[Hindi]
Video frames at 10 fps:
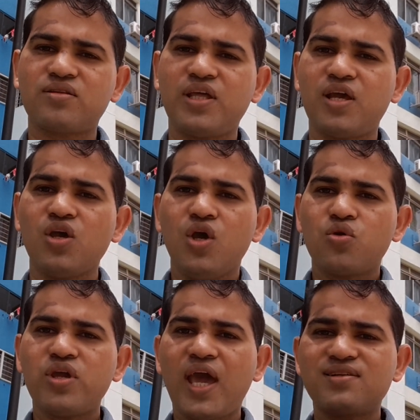सकते
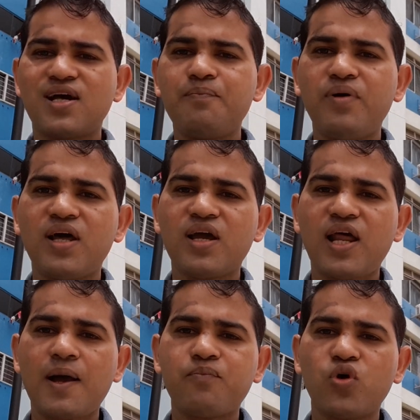हैं क्योंकि एग्ज़ाम्पल
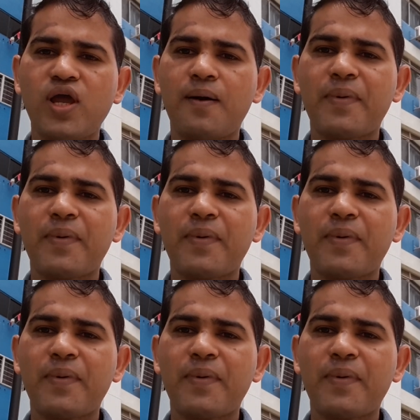अगर आप कोई